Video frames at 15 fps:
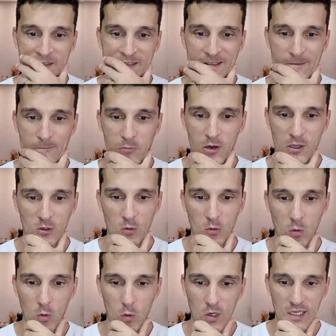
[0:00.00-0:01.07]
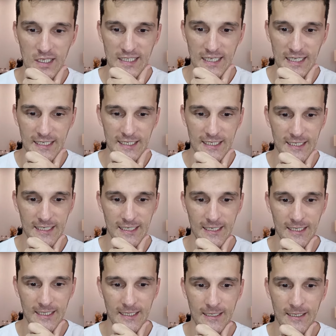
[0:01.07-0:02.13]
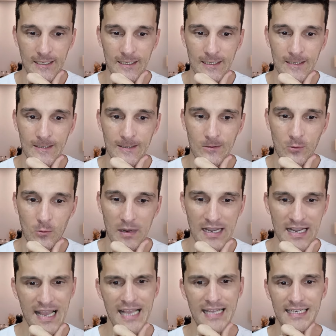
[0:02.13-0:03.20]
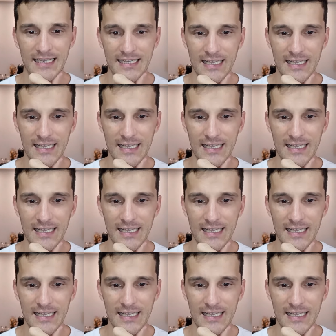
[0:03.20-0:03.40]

e boto coisas numa caixa,